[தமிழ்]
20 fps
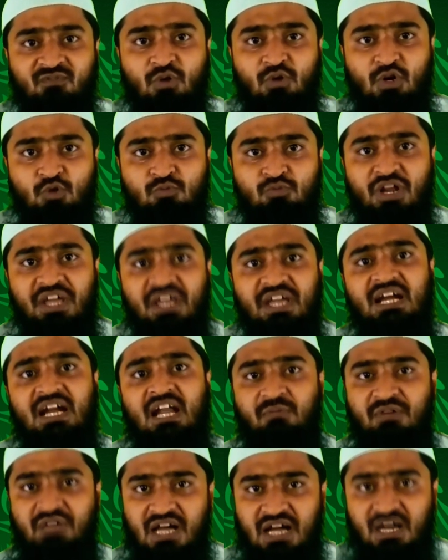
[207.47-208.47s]
ஒரு முறை
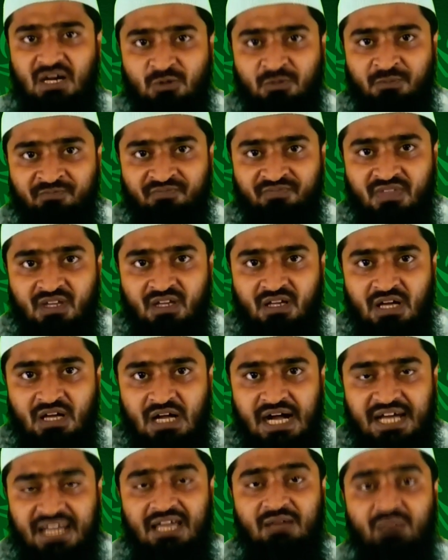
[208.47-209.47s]
கடமையாகும்
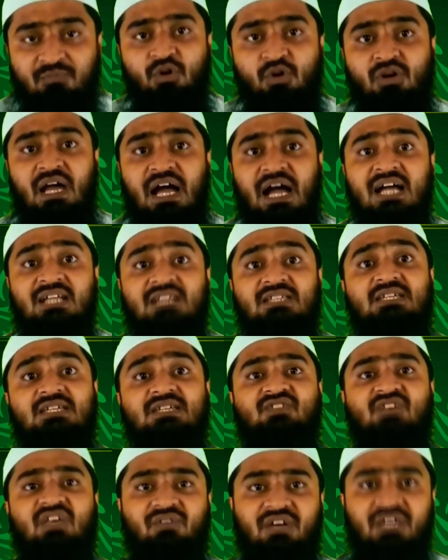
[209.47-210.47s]
அதேபோல் ஹஜ்
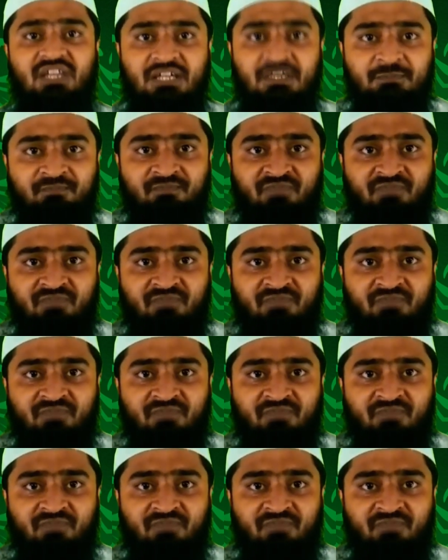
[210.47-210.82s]
செய்வது